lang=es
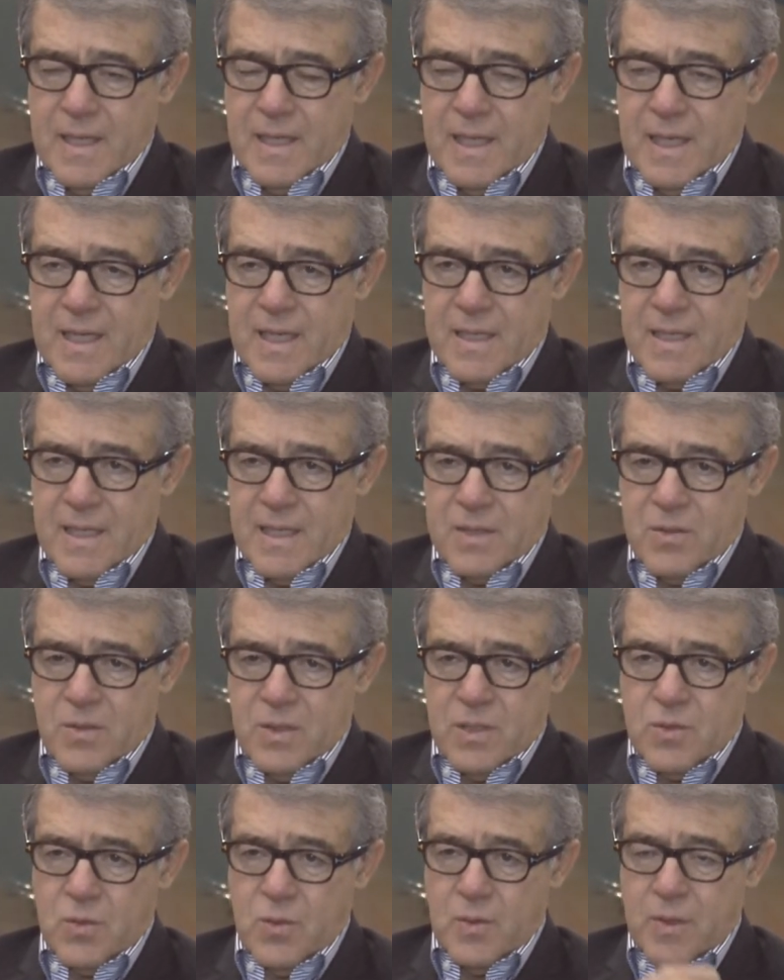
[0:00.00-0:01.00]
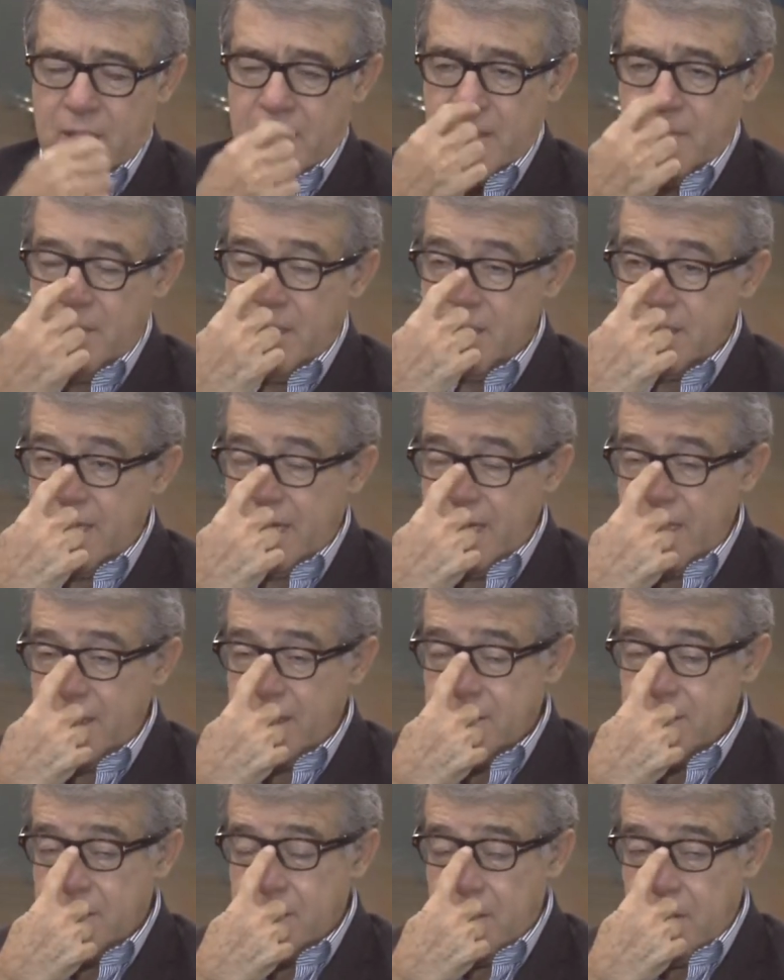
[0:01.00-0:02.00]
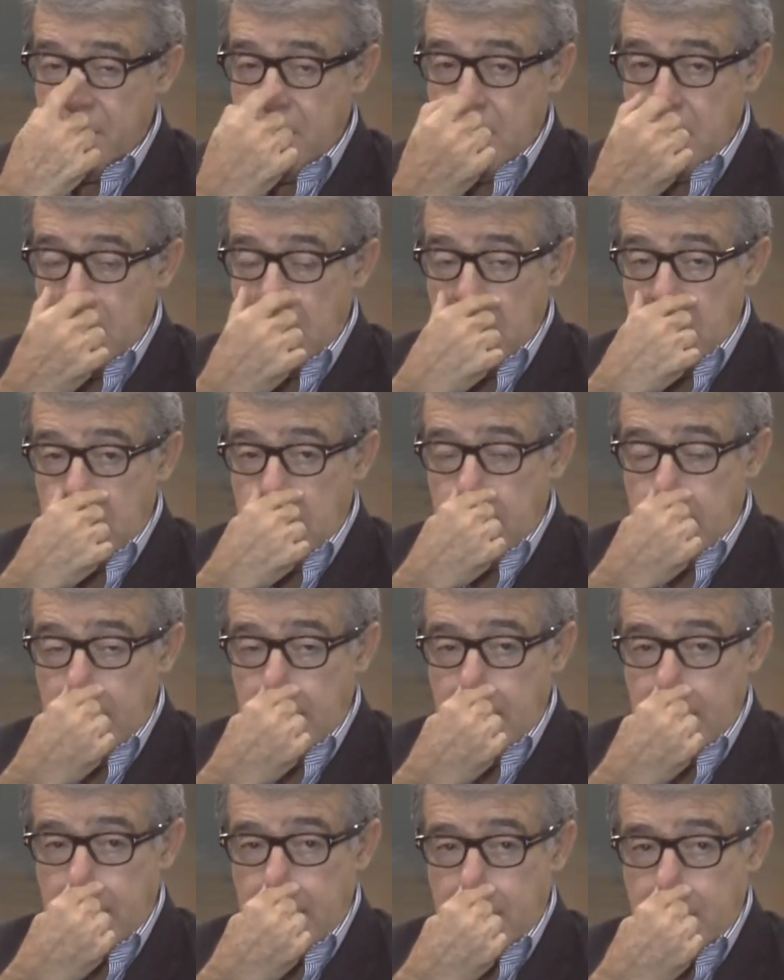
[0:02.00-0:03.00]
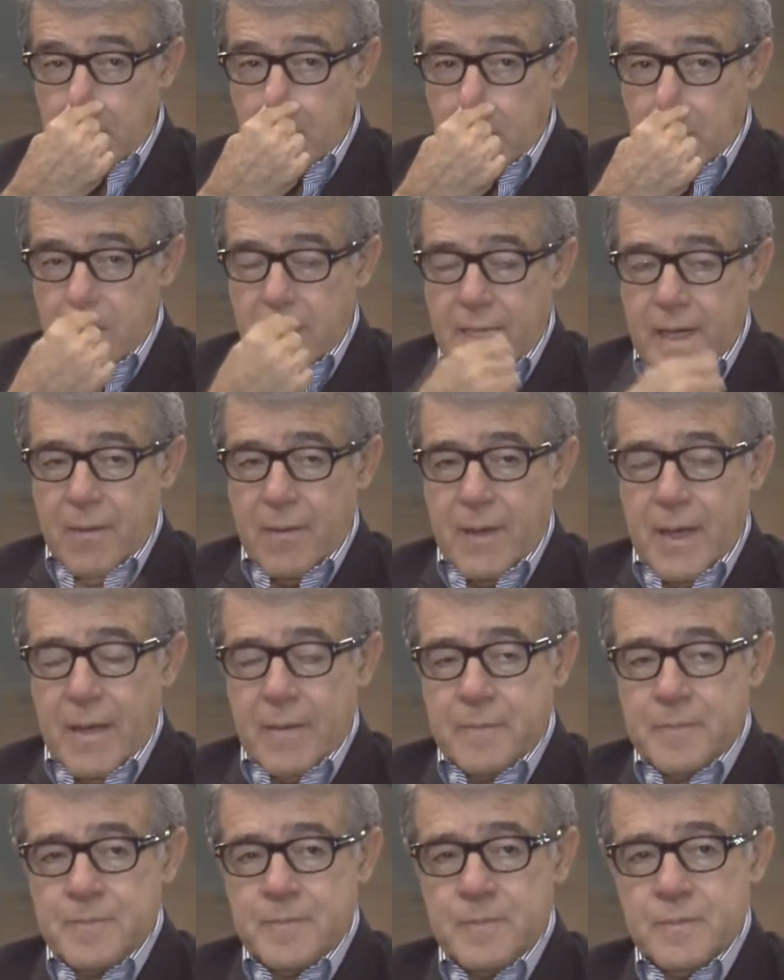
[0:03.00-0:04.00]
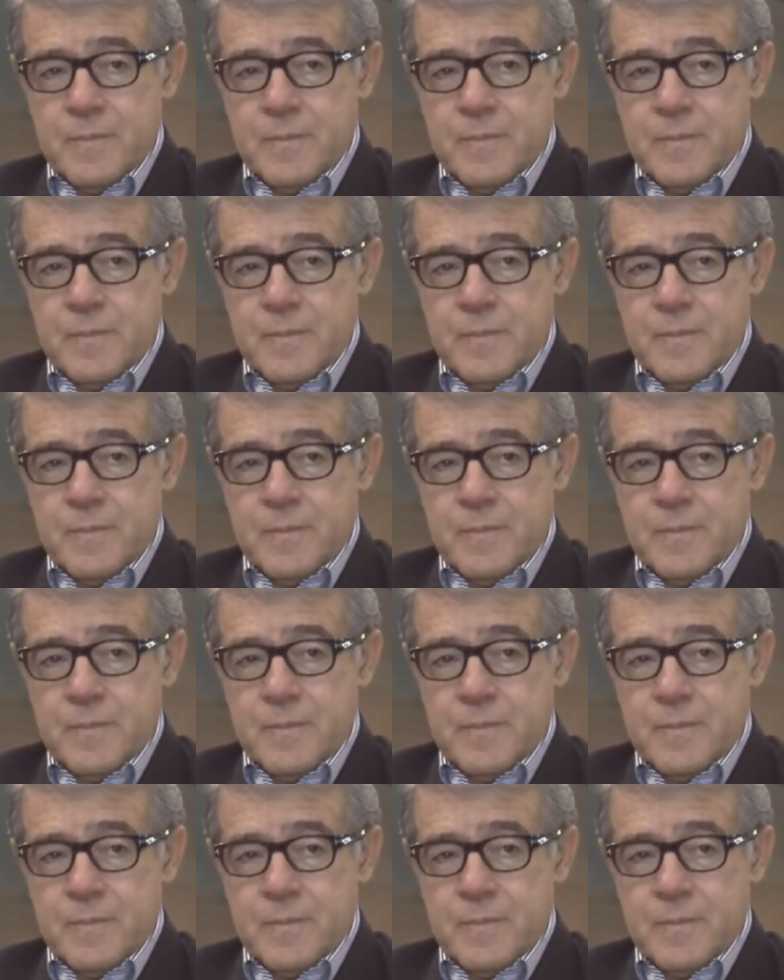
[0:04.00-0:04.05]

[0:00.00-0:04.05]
de las relaciones gubernamentales y le reportaba